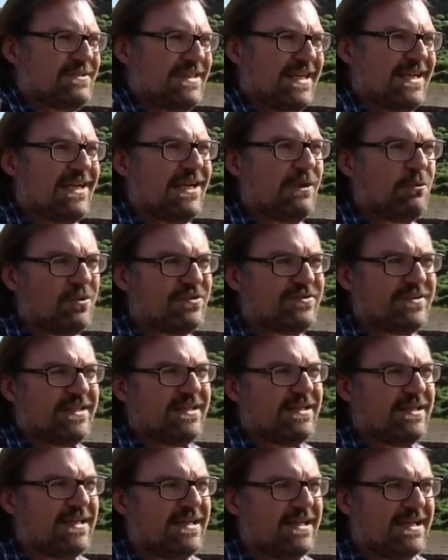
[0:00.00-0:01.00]
sacar a la luz
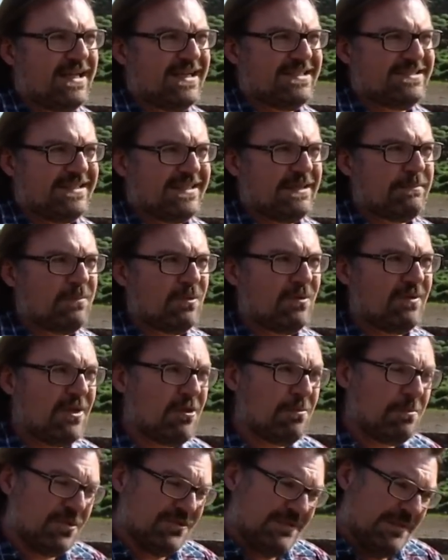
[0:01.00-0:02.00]
ese gran
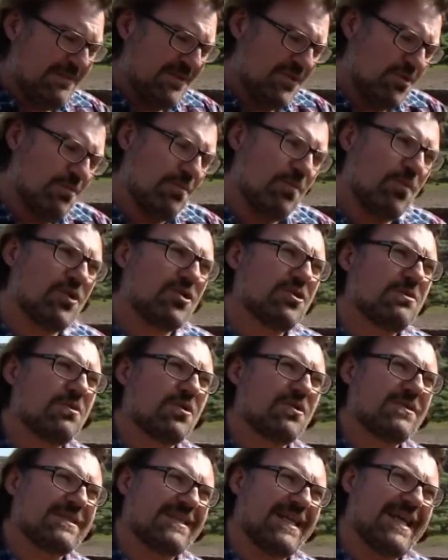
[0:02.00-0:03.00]
poblado posiblemente compuesto
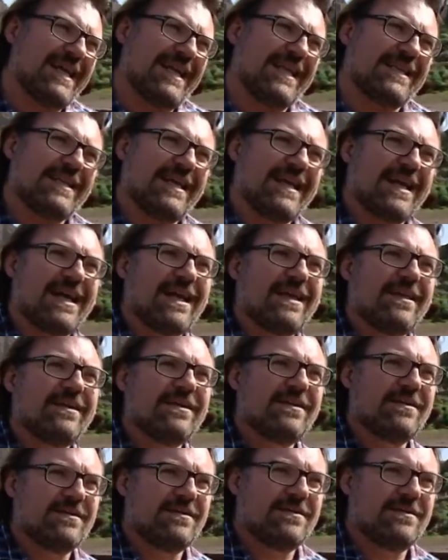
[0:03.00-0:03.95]
por tres grandes calles.